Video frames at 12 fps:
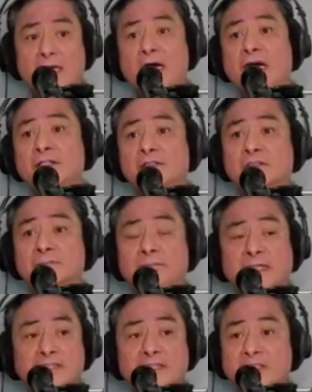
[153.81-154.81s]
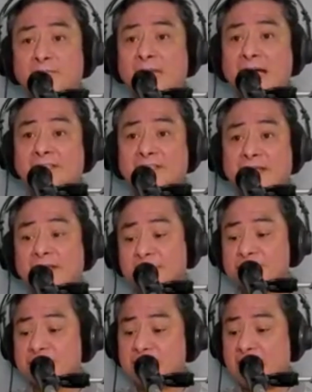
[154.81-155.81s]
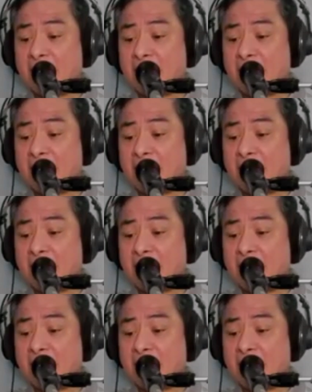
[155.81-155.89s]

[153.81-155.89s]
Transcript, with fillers: ano, pagdidebate sa